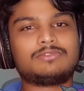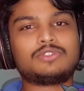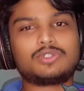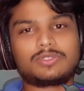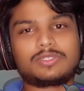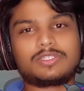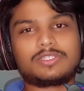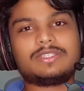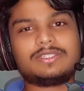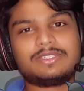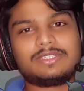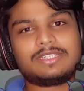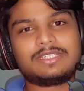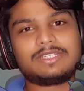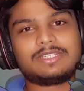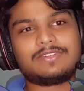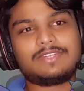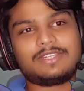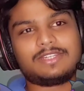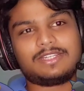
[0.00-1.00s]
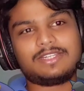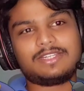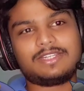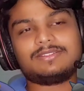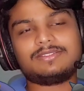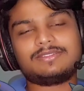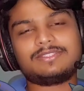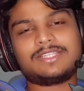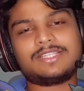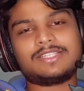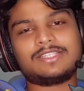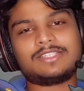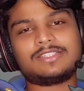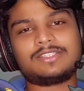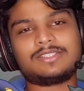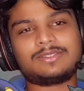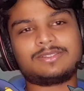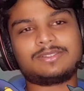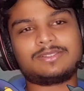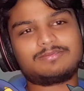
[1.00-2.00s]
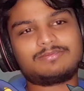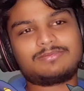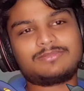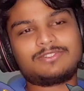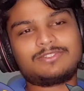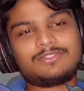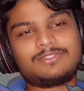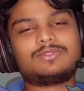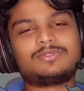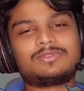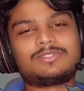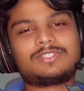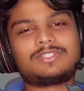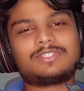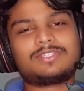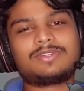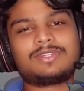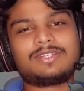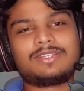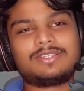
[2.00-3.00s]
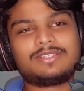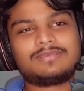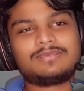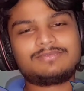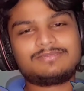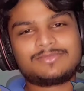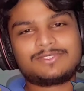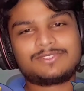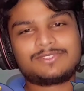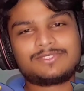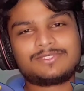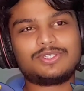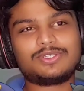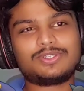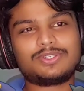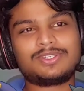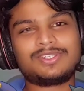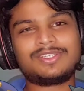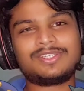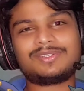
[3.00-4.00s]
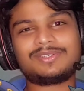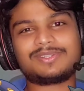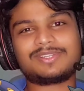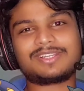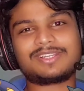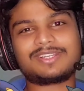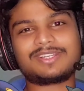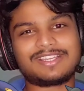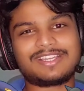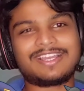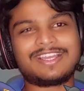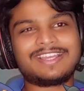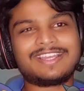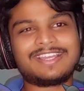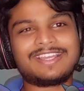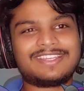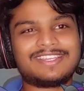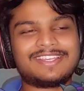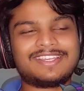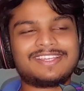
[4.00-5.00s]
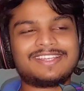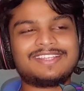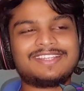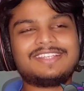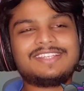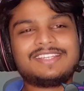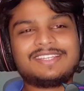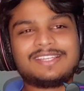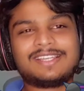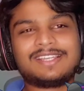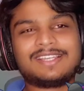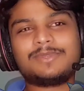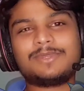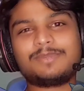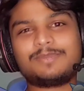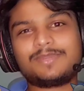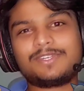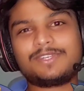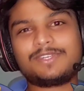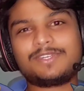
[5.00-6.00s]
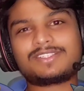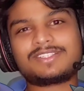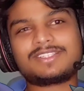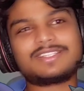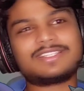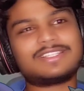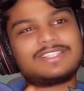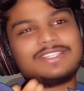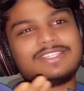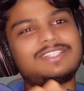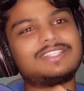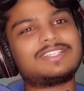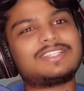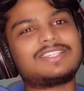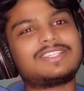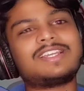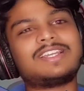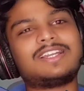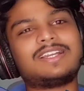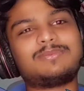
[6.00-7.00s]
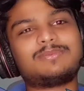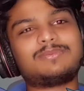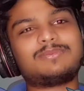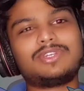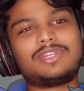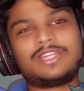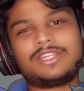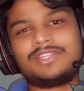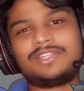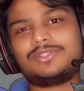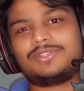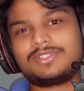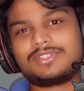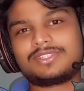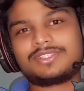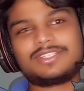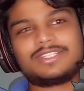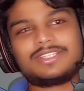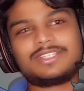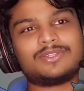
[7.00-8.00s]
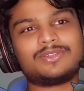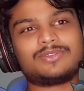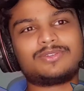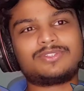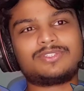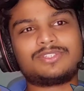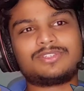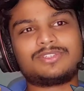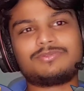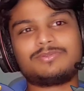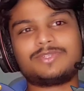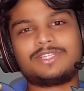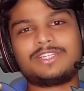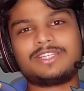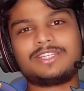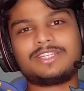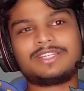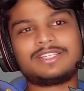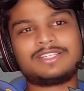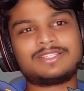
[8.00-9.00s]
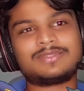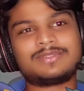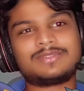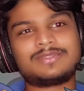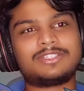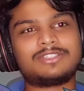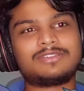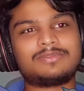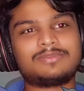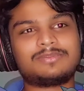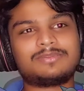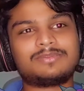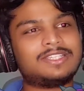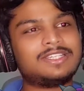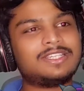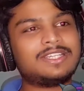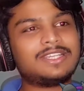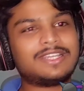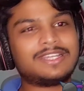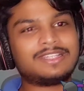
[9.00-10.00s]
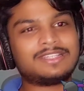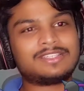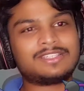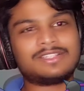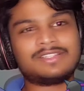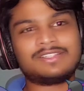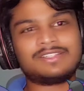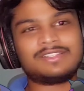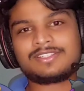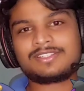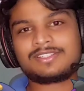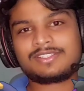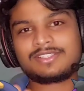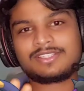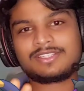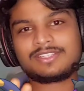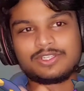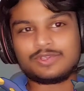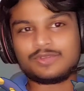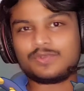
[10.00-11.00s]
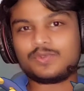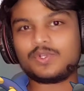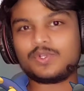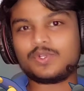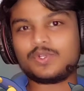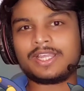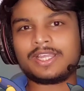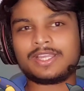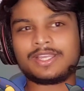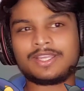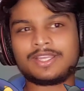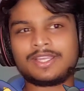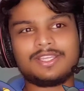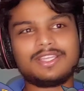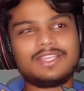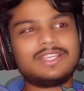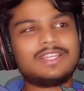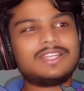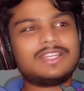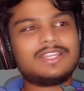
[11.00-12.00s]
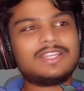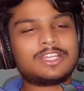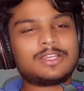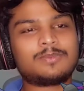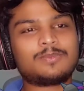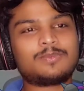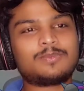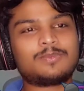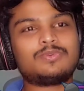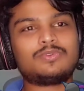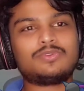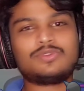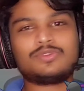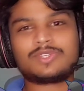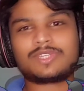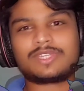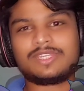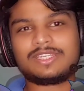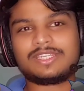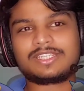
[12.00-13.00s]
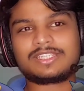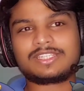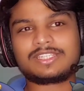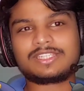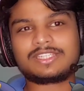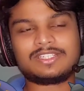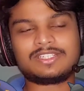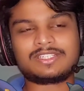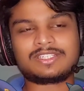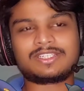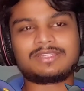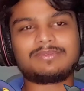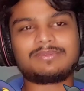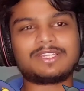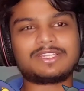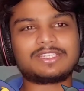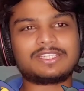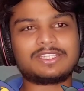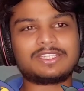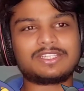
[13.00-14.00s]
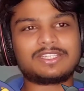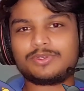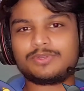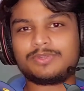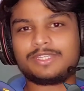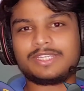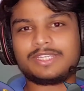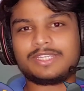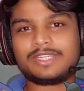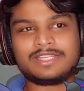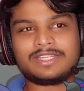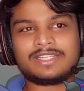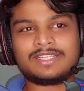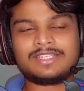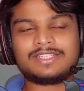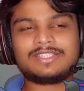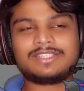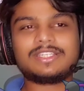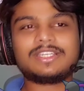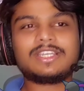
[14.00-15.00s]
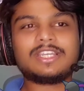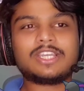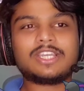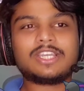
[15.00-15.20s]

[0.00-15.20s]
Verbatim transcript: जो कि डेफिनेटली ज़्यादातर यू नो क्या होगा श्योर ही होगा आएगा ही आएगा हमने प्रिडिक्शन किए थे कि हाँ हमको लैंड्यूरस देखने को ज़रूर मिलेगा इस मंथ में एंड थनरस वो आया ही टापू बुलू के नेक्स्ट uh, की बात की वो भी आया गाइस